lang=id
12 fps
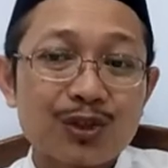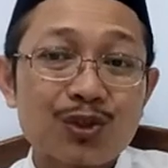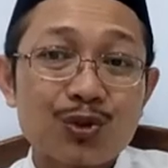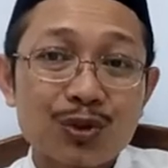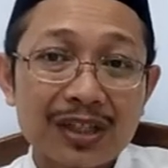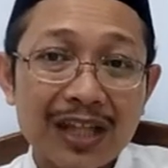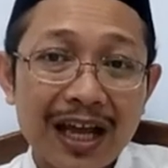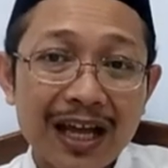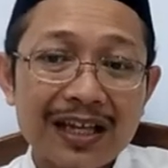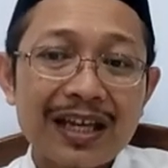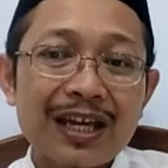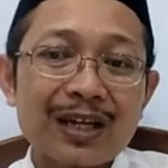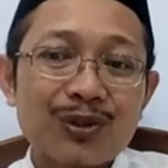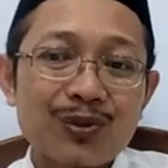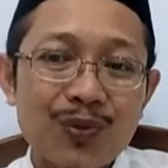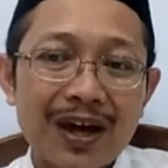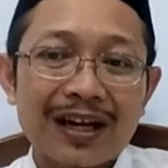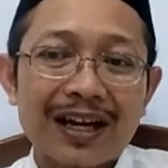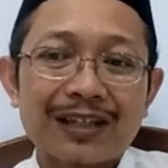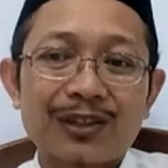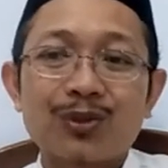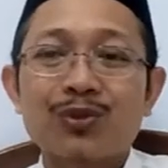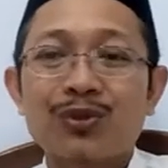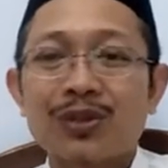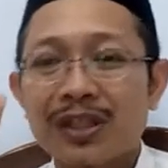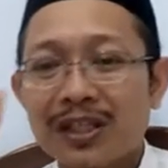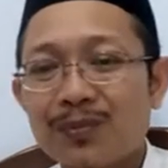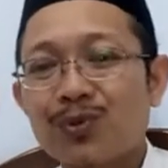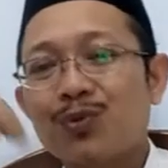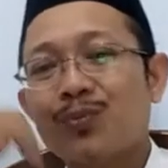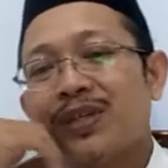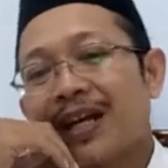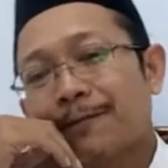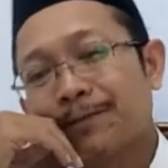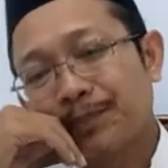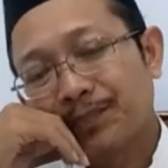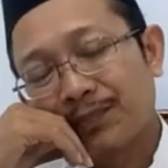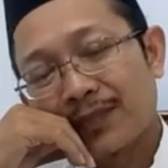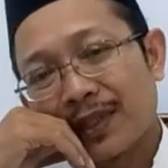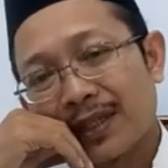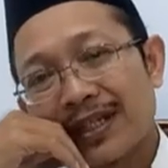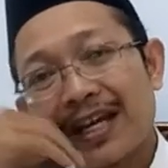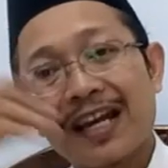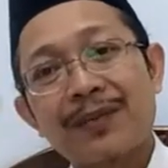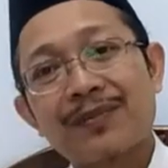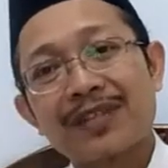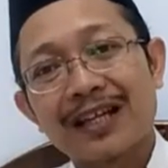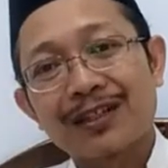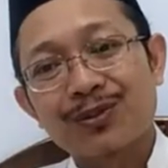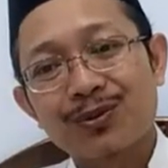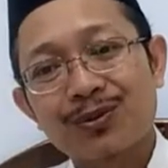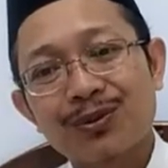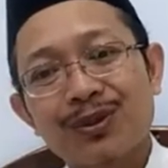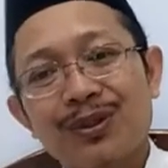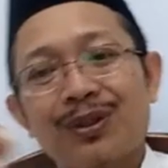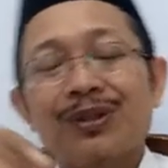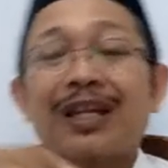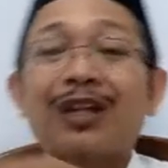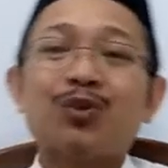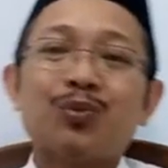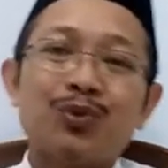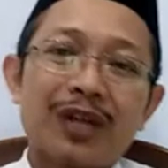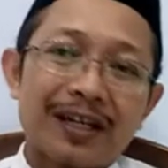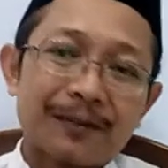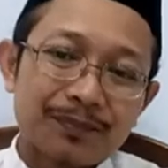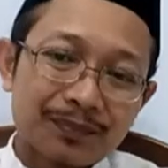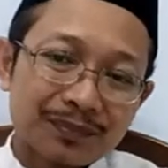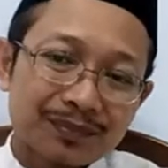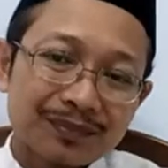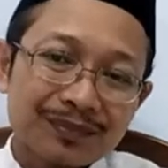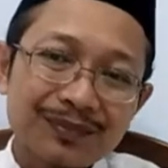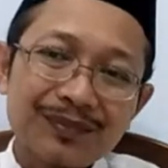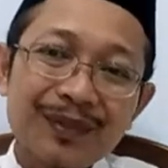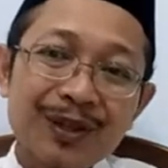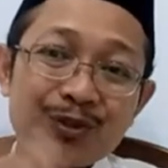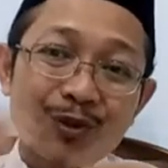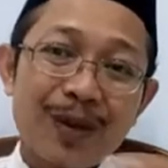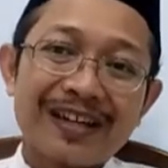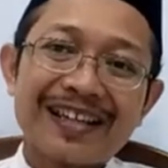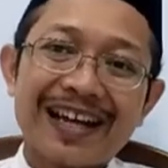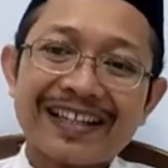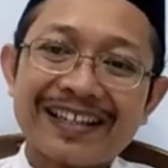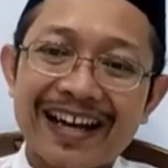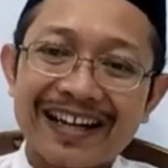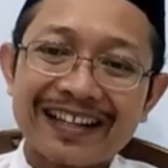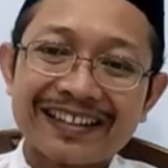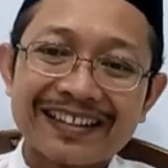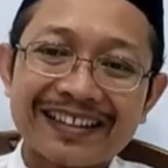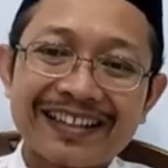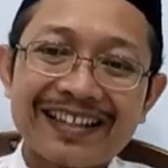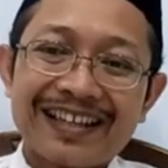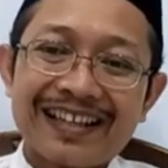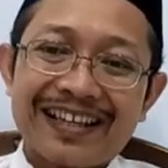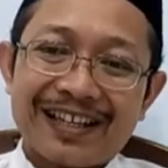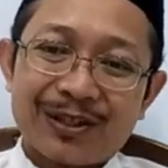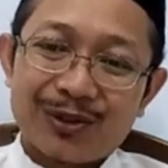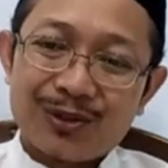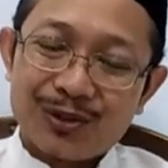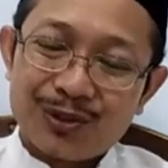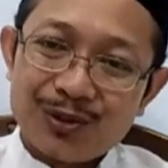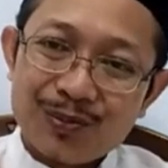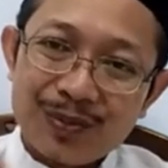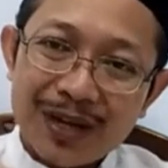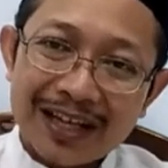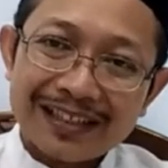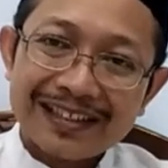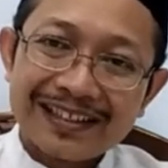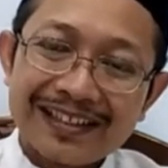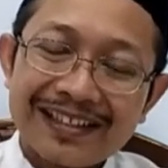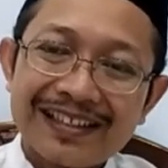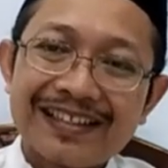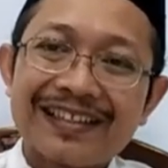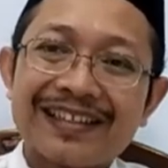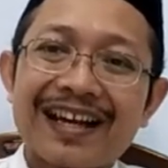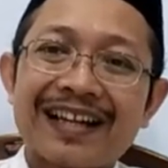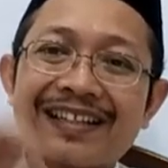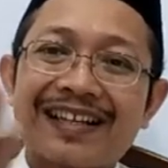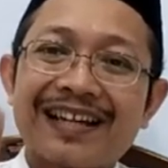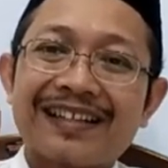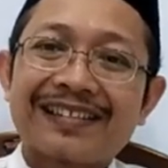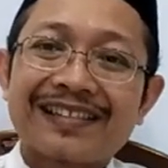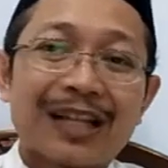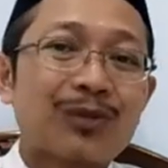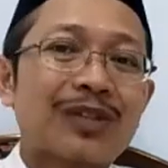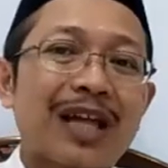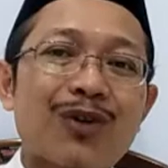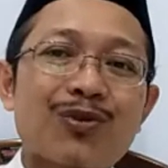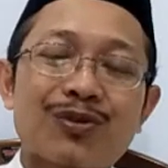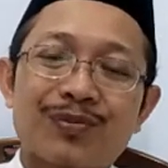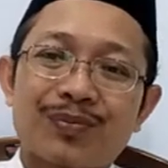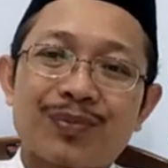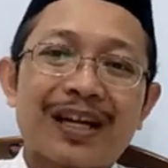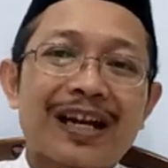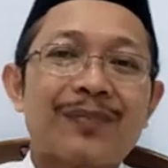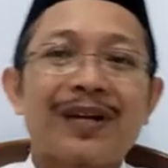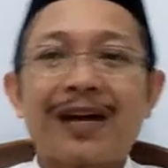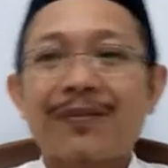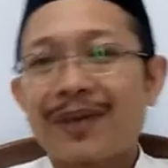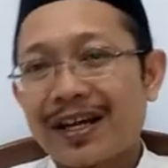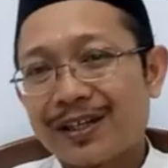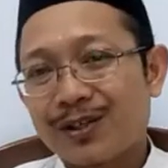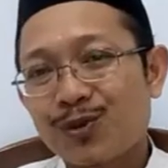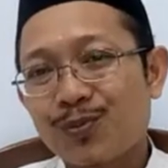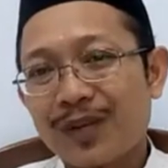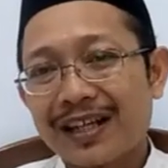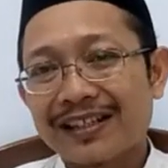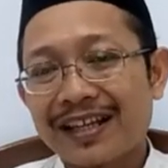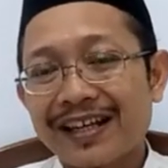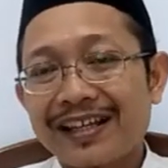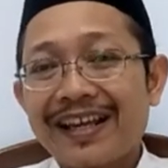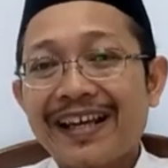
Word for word: juta 200 ribu rupiah dalam satu satu bulan Coba dikalikan nanti. Jumlah ini dikalikan satu tahun. Maka berapa jumlahnya?